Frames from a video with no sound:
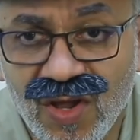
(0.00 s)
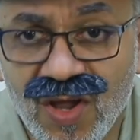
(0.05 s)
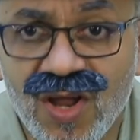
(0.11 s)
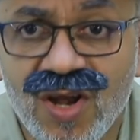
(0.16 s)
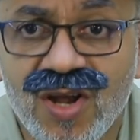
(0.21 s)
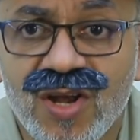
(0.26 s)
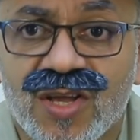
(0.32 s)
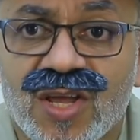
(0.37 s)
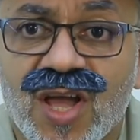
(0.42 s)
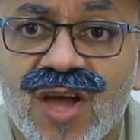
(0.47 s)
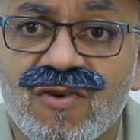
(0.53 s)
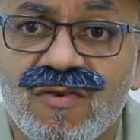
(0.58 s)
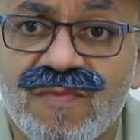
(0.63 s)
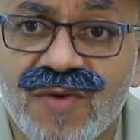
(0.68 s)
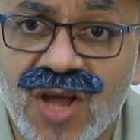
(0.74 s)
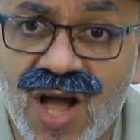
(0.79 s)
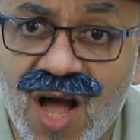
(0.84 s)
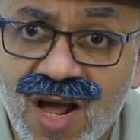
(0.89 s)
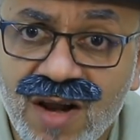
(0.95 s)
اللي كانوا
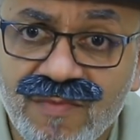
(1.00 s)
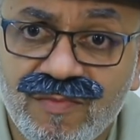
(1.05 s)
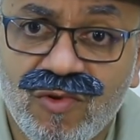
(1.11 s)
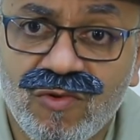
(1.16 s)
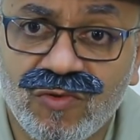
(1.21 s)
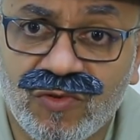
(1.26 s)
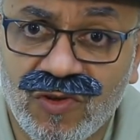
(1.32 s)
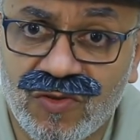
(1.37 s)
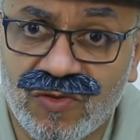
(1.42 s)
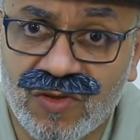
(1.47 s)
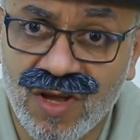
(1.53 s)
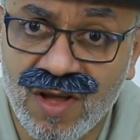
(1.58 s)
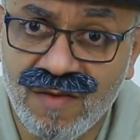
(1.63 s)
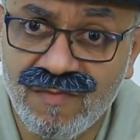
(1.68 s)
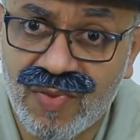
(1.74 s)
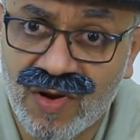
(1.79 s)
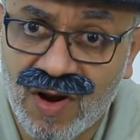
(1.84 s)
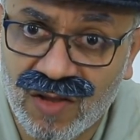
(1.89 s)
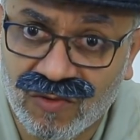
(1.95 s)
بيحاربوا ضد
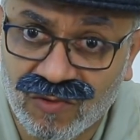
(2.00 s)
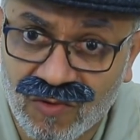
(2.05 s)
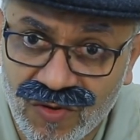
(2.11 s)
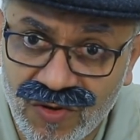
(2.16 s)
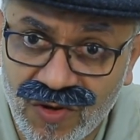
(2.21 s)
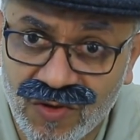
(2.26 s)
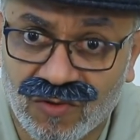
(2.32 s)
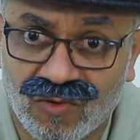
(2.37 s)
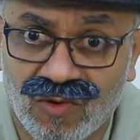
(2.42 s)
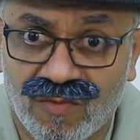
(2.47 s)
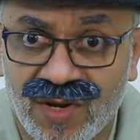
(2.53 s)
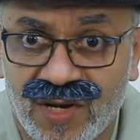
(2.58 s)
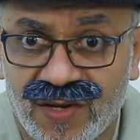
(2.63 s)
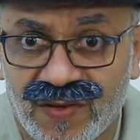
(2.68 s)
إمبراطوريتكم